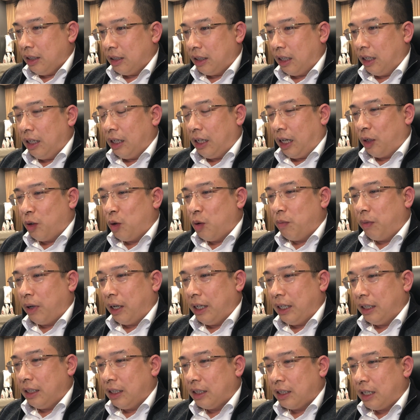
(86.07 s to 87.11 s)
Thế thì ngày hôm
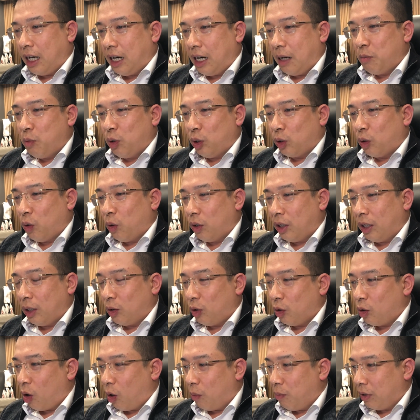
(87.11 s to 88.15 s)
nay thực ra là buổi tối nay
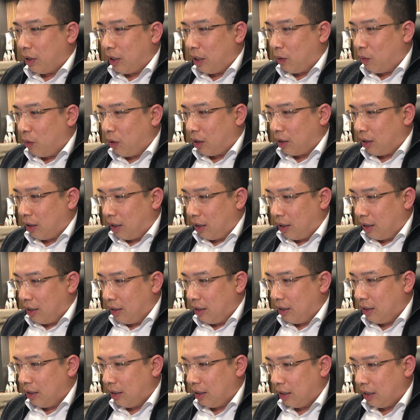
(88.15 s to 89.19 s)
tôi có một cái cuộc
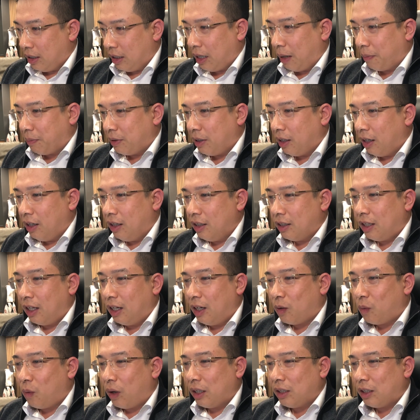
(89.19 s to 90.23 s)
uh, gặp gỡ rất
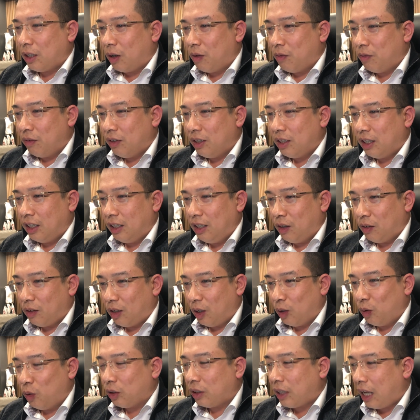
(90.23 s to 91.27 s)
là quan trọng với rất nhiều
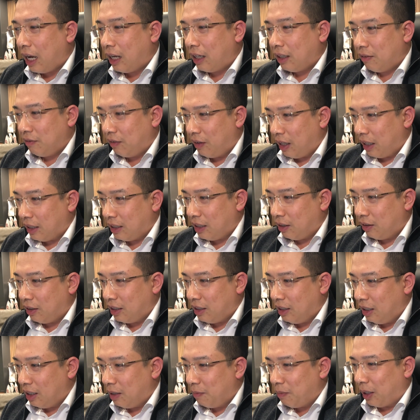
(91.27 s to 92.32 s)
các đối tác vì anh chị có
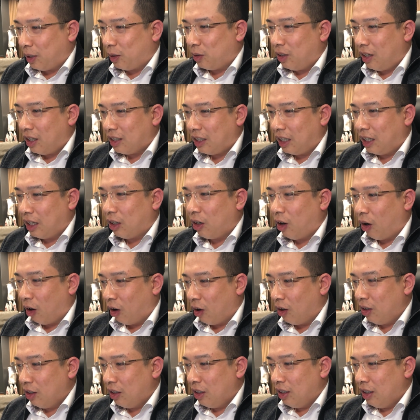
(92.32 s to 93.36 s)
thể nhìn thấy mặt tôi đang rất là
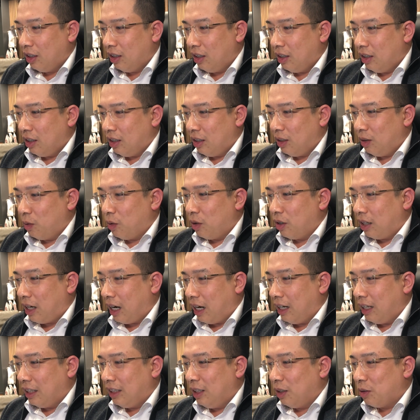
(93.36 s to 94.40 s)
đỏ uống
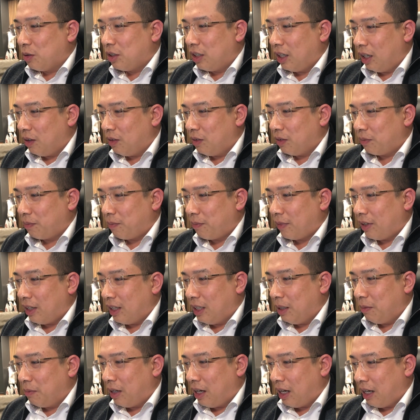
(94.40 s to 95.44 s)
khá là nhiều rượu thế
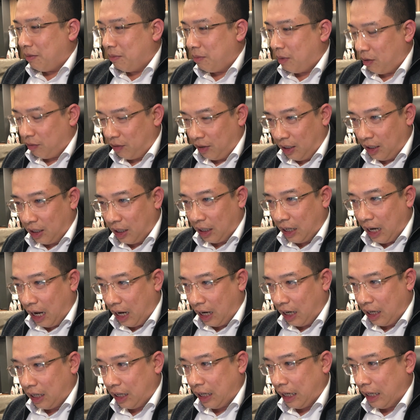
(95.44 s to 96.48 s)
nhưng mà bởi vì là
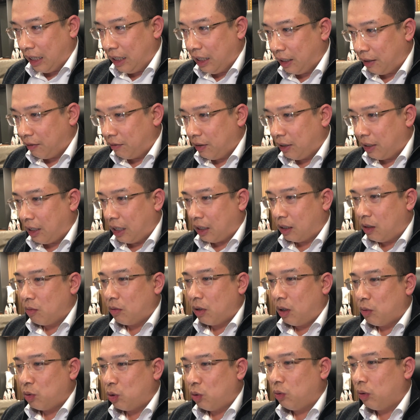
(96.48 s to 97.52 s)
đã hẹn lịch với cả cộng
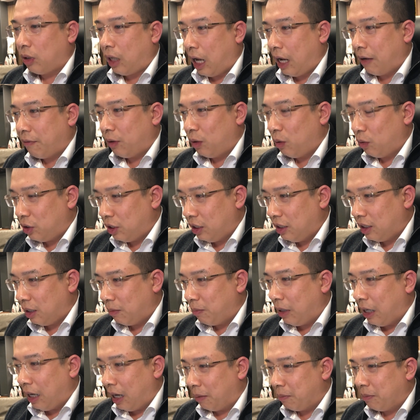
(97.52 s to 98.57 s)
đồng chúng ta vào lúc 9 giờ
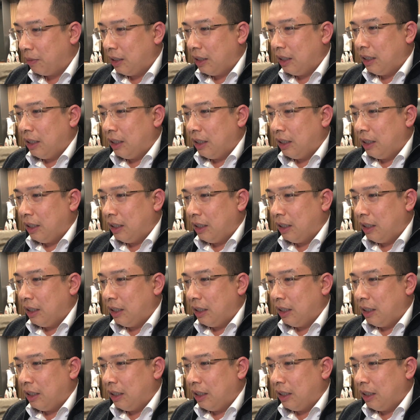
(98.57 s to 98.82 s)
15